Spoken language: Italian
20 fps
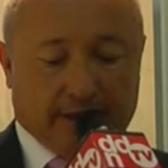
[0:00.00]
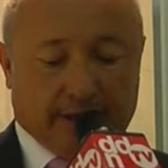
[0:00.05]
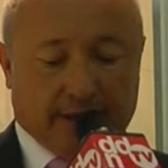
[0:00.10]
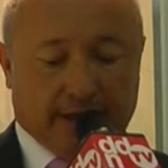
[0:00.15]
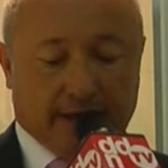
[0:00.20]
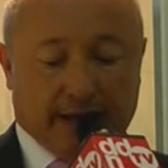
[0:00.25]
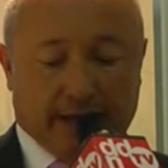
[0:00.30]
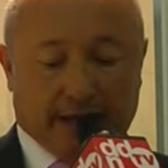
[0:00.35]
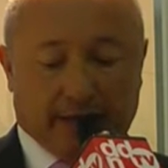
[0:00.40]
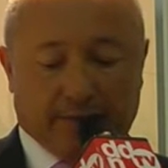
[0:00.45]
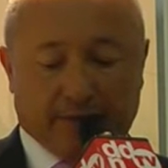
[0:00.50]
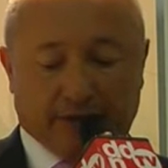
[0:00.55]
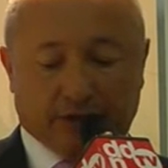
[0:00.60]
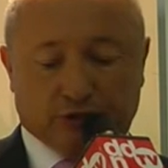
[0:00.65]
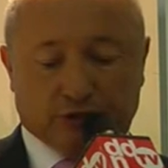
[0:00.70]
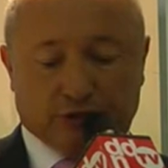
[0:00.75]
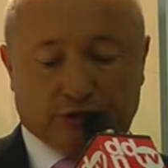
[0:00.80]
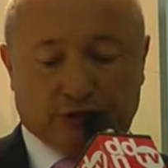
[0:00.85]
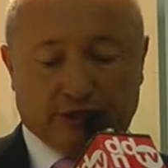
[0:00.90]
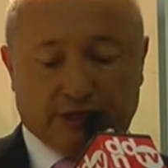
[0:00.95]
alle, alle,
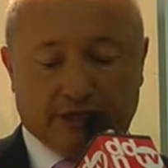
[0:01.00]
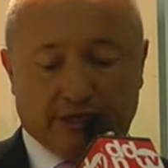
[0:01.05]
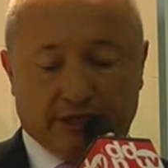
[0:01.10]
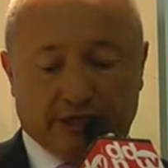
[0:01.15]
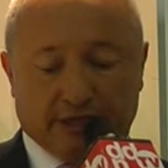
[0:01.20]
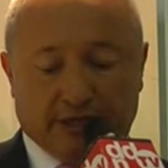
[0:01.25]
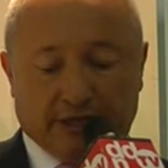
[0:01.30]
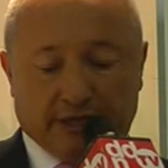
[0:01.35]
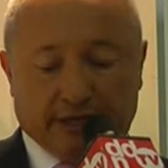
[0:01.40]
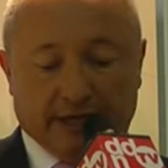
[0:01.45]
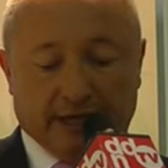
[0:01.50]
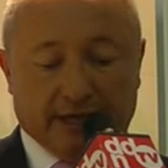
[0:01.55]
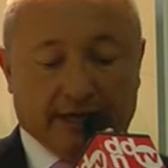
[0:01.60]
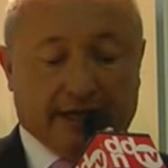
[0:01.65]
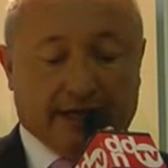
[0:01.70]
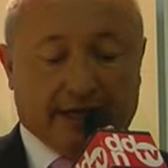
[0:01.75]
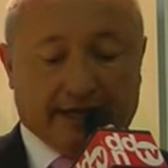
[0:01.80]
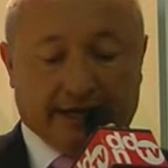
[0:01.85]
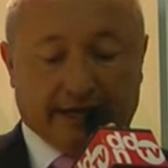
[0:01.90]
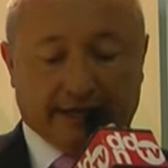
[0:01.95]
persone e ha
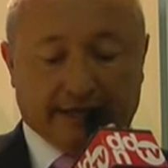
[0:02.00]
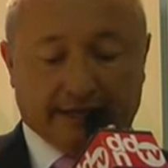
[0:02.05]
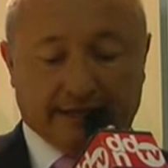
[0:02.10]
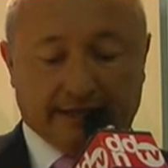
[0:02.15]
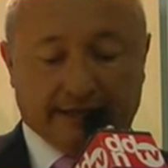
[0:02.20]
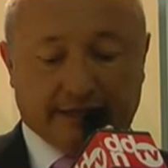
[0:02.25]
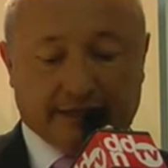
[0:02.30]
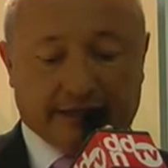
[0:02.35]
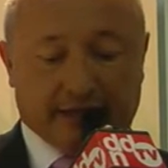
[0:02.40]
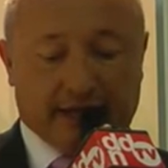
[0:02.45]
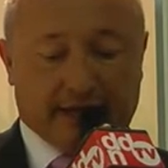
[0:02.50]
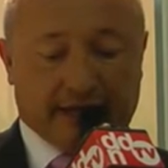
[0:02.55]
delle caratteristiche